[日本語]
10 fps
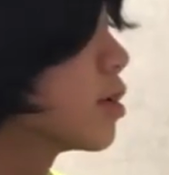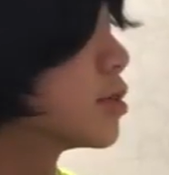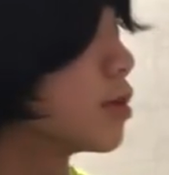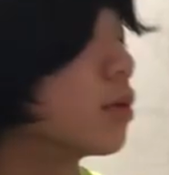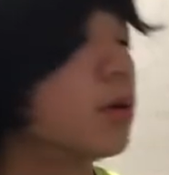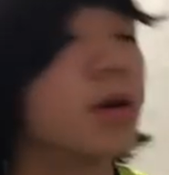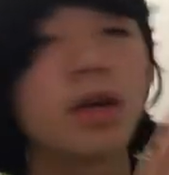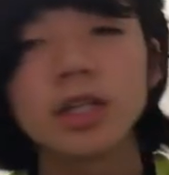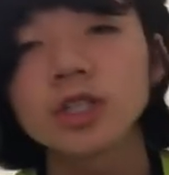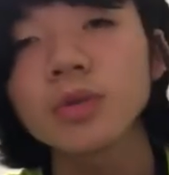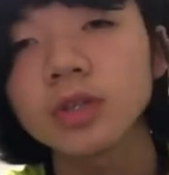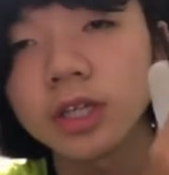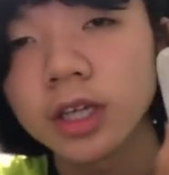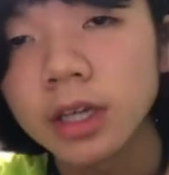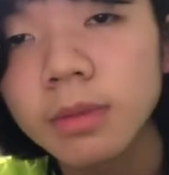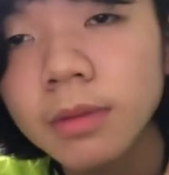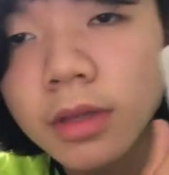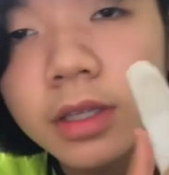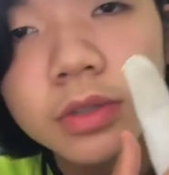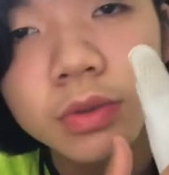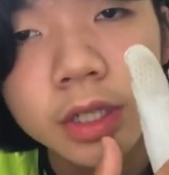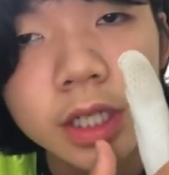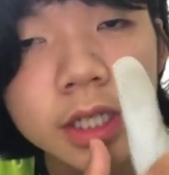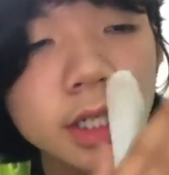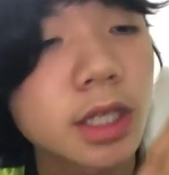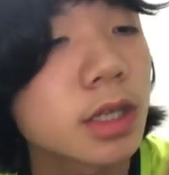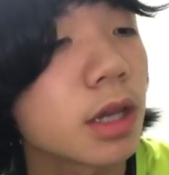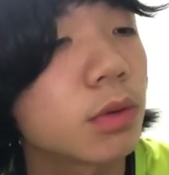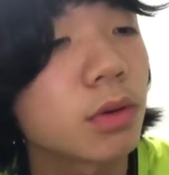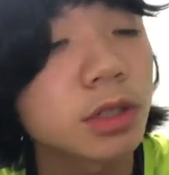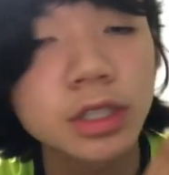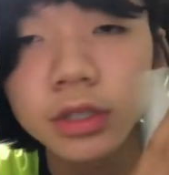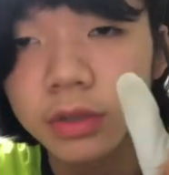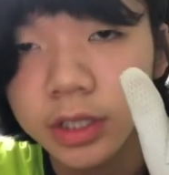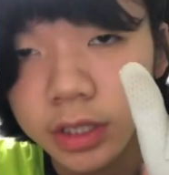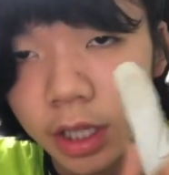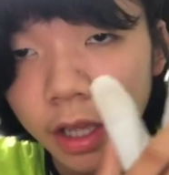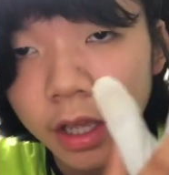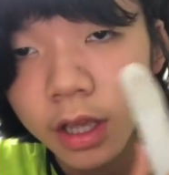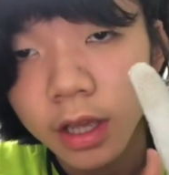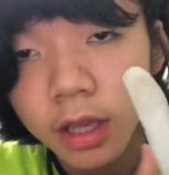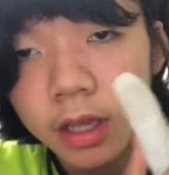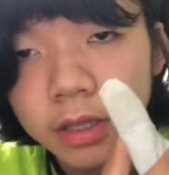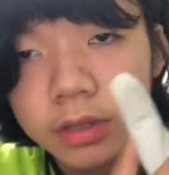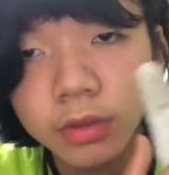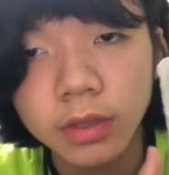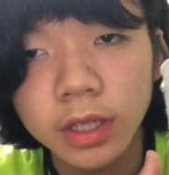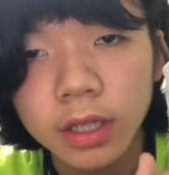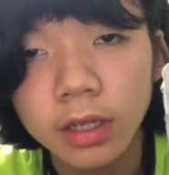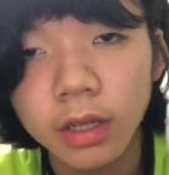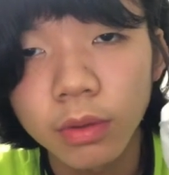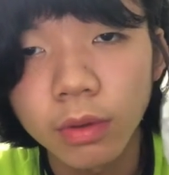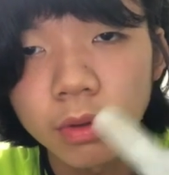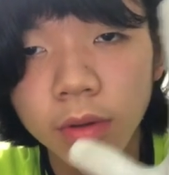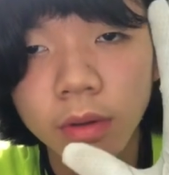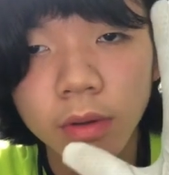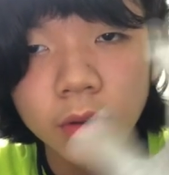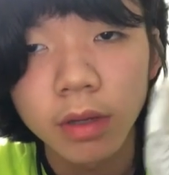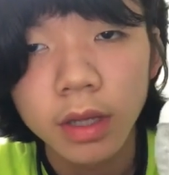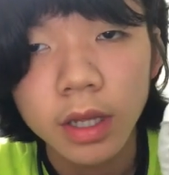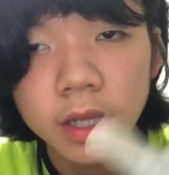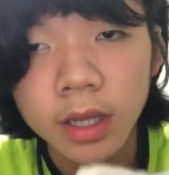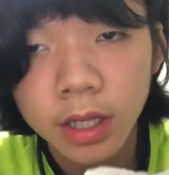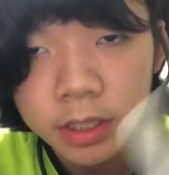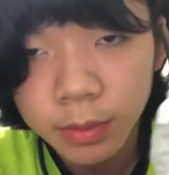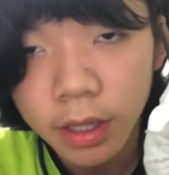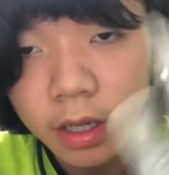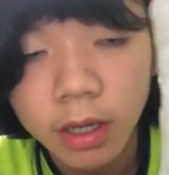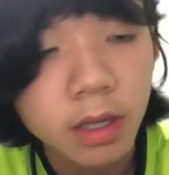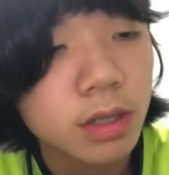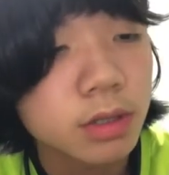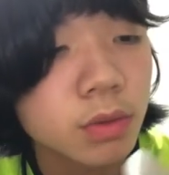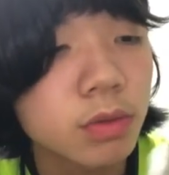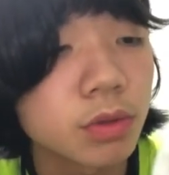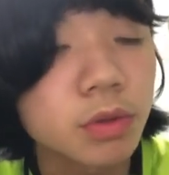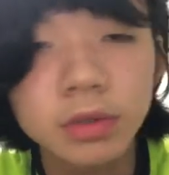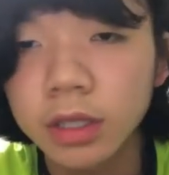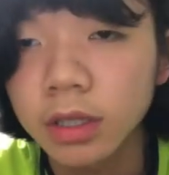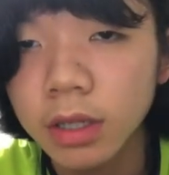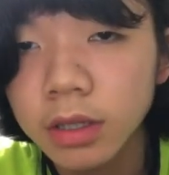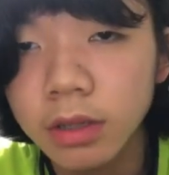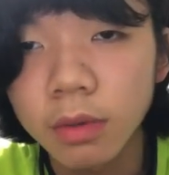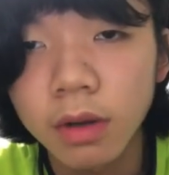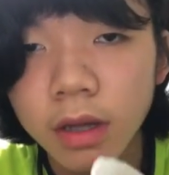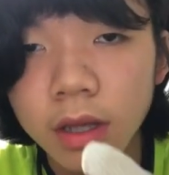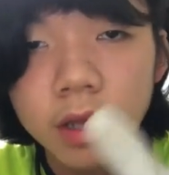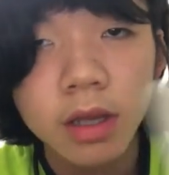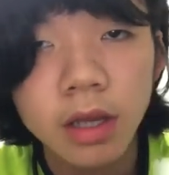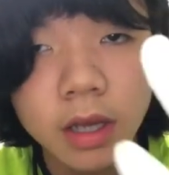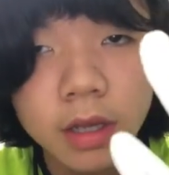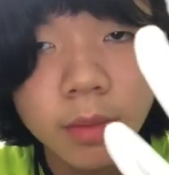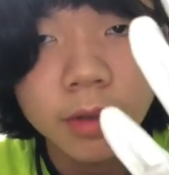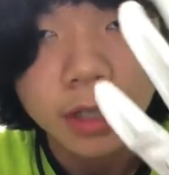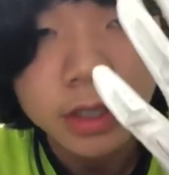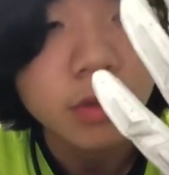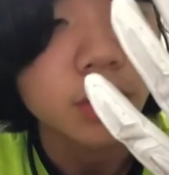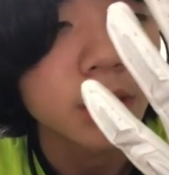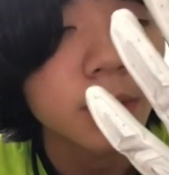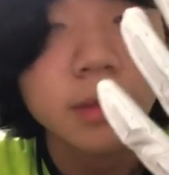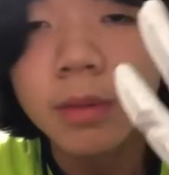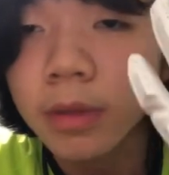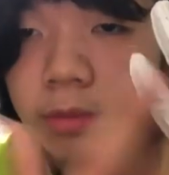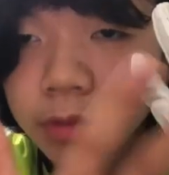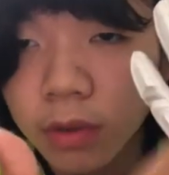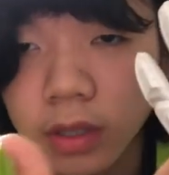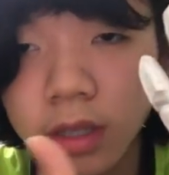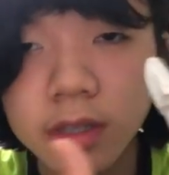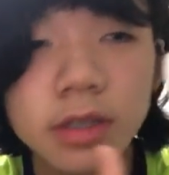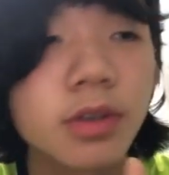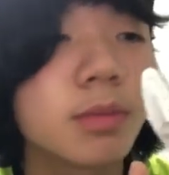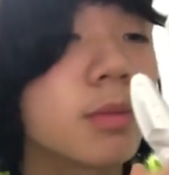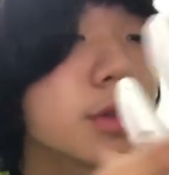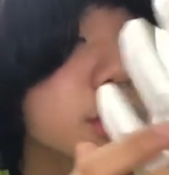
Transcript: んですけどしっとり今まで以上にあのしっとりしてその手あのー、手なじみがすごく良くなったなってのは今まで以上に、まあ今までもすごかったんですけど、今まで